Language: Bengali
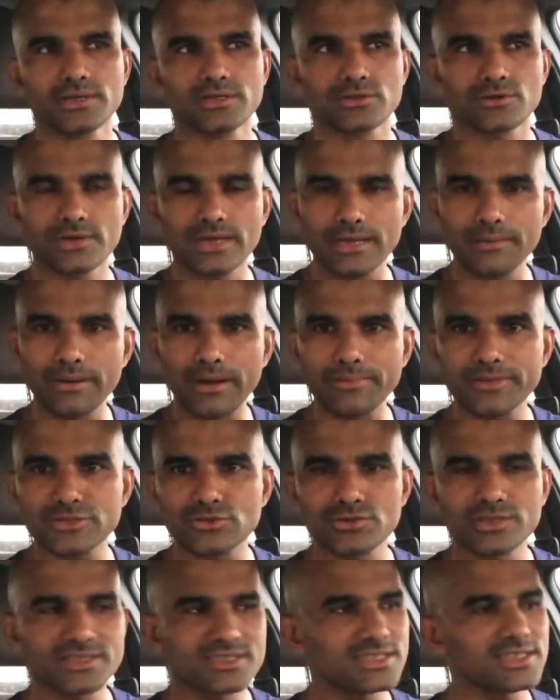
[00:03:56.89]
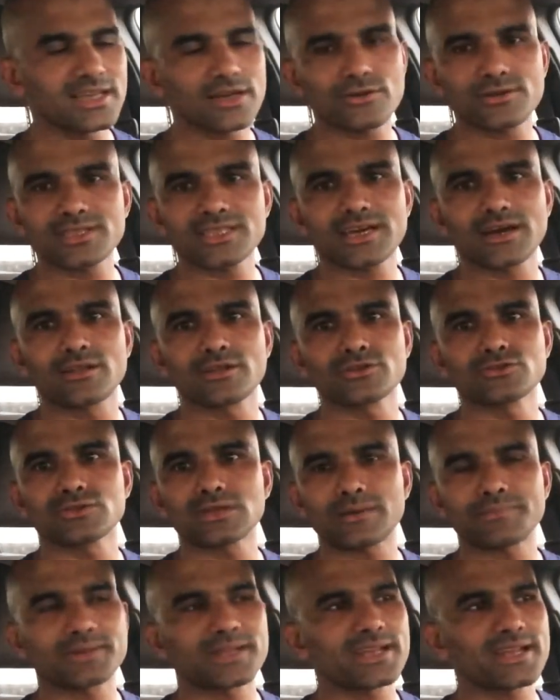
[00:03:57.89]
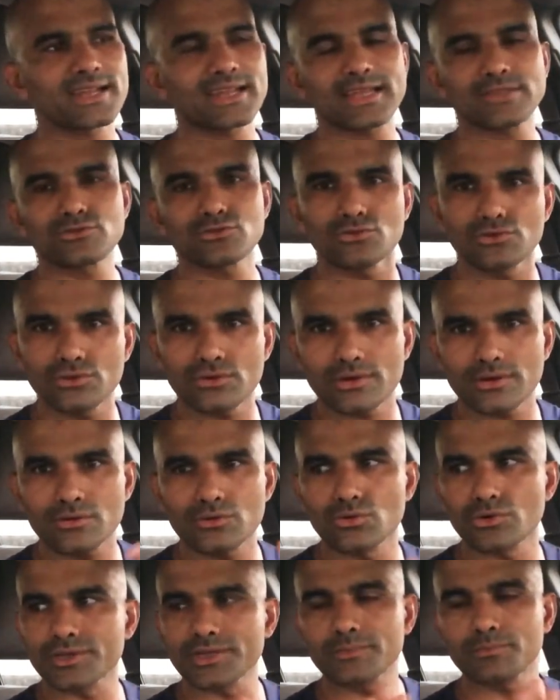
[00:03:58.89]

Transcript: তো এইভাবে যদি চিন্তা করেন তাহলে কিন্তু আপনার আর এত কঠিন